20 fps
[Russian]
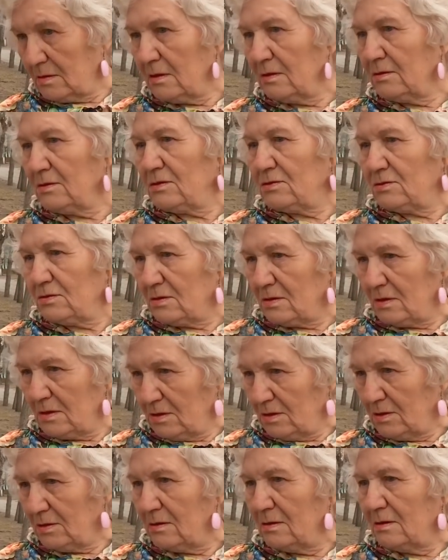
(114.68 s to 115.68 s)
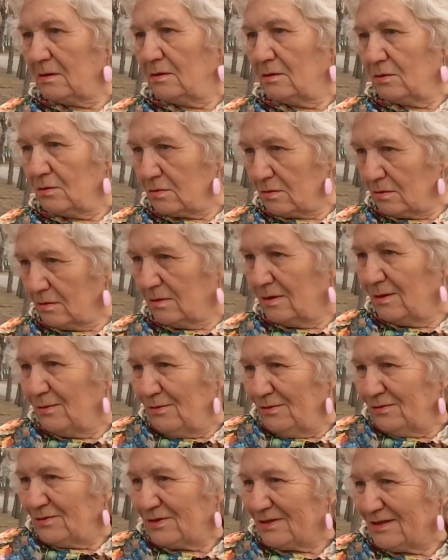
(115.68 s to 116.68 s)
Она стоит, она круглый
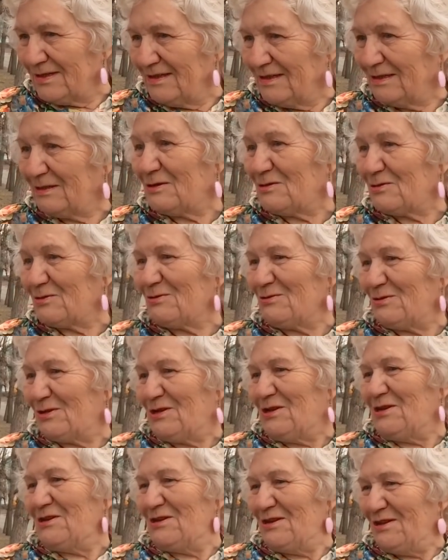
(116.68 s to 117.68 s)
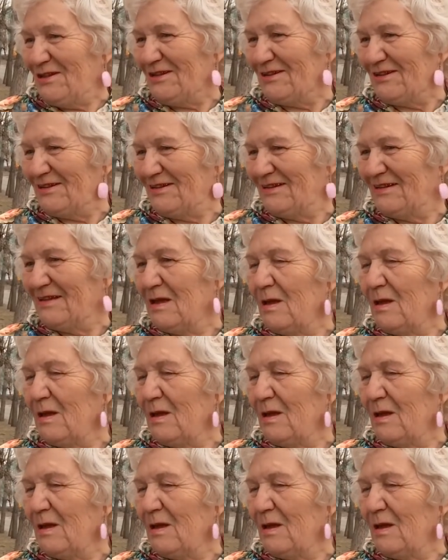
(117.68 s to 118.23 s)
год стоит, а что с ней делать?